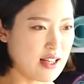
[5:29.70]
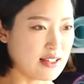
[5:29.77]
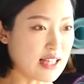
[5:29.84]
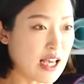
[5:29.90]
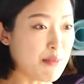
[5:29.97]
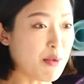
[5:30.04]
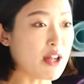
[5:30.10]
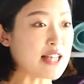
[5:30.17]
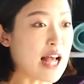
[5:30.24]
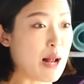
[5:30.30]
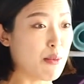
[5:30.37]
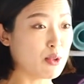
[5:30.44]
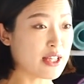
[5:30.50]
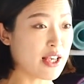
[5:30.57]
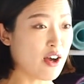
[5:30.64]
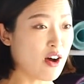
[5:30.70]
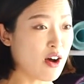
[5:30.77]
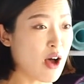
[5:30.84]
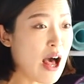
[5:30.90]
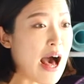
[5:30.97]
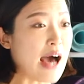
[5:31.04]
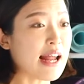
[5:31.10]
자, 이번에 잘 보세요.
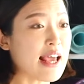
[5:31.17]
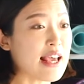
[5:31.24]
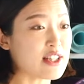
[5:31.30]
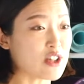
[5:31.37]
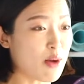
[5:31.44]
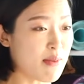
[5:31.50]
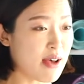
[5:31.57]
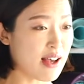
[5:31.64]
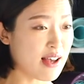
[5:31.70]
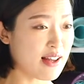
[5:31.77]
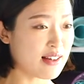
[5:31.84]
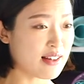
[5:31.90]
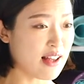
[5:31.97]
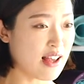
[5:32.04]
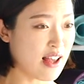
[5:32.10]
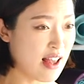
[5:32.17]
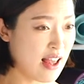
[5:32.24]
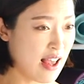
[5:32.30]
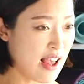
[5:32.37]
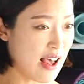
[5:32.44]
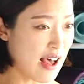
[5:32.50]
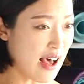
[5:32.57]
아래에서만,
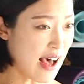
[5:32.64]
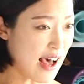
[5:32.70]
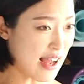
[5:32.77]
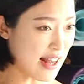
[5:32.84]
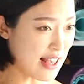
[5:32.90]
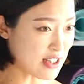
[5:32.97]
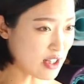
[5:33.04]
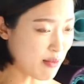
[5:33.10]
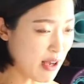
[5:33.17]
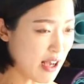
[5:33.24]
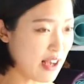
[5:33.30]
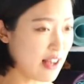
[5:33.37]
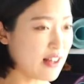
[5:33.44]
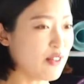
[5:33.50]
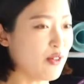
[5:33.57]
아래에서만